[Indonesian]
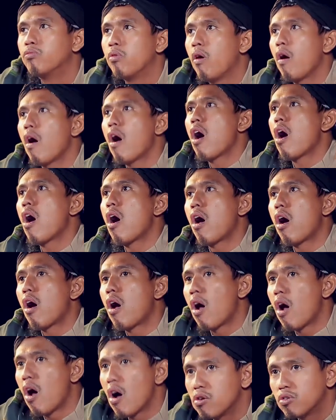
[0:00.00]

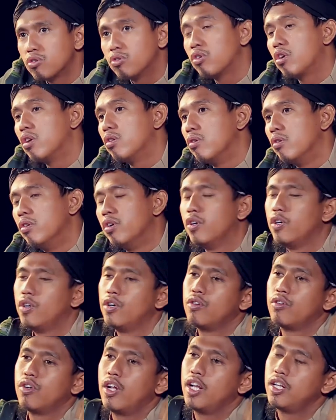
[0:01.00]
wak gitu gitu
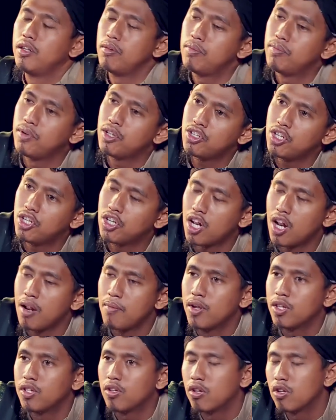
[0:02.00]
nah ini pemirsa yang
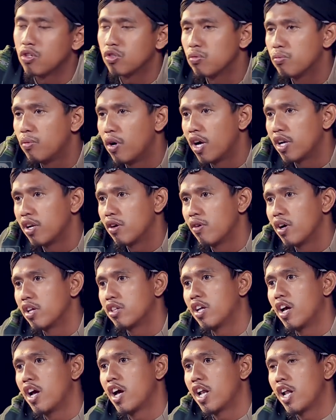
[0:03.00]
dirahmati Allah Subhanahu
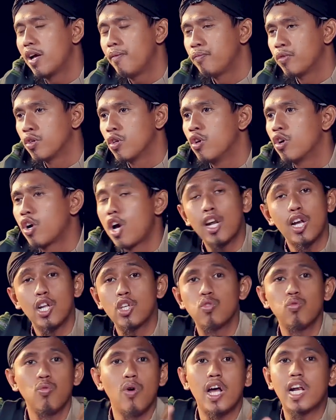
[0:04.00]
Wa Taala
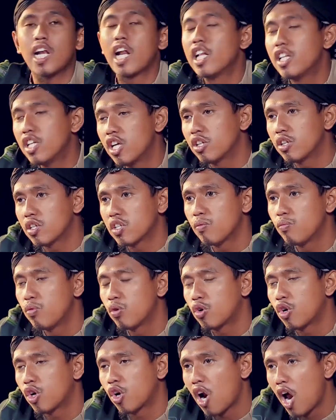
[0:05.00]
karena suaranya
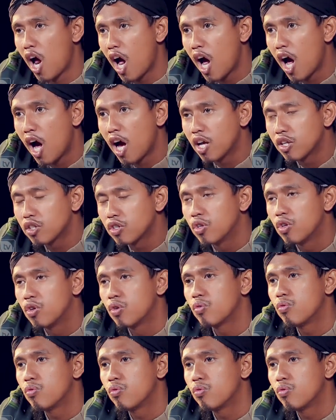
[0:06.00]
tersebut keras